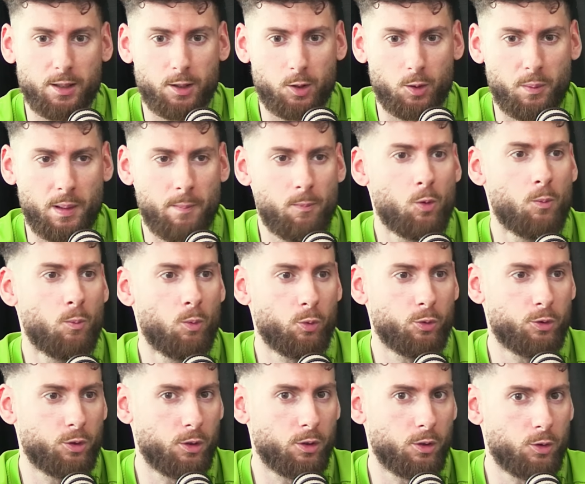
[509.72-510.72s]
que même le
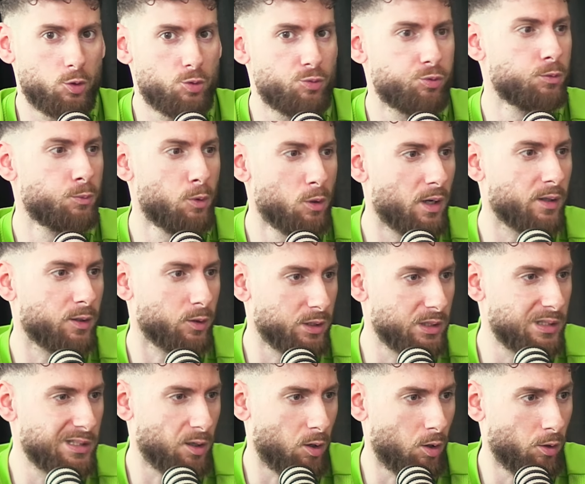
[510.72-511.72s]
monde du football attendait
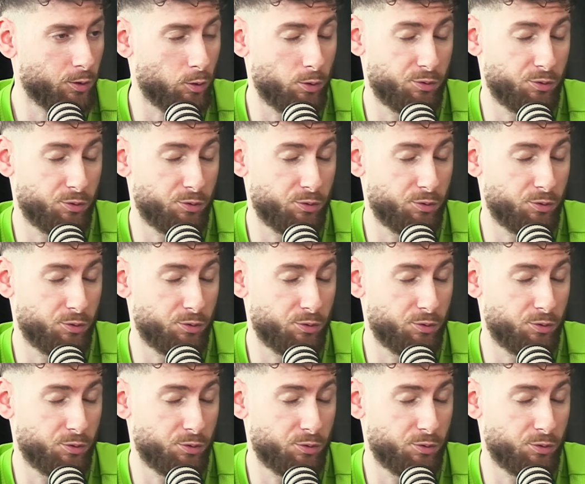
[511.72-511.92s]
qu'il rentre,